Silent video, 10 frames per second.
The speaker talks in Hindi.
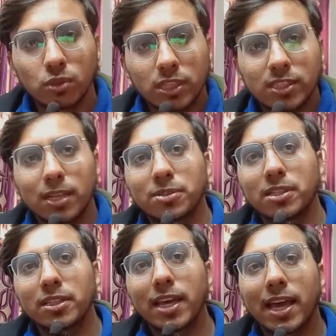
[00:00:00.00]

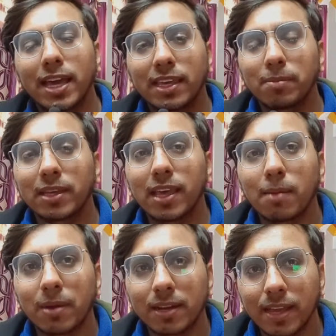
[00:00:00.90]
डिस्क्रिप्शन दिया है कि हमें क्या
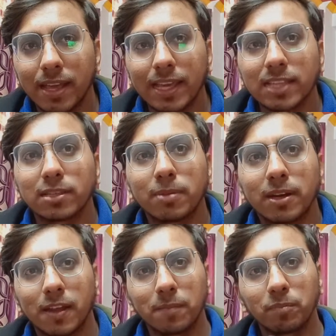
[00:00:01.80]
पढ़ना है कैसे पढ़ना है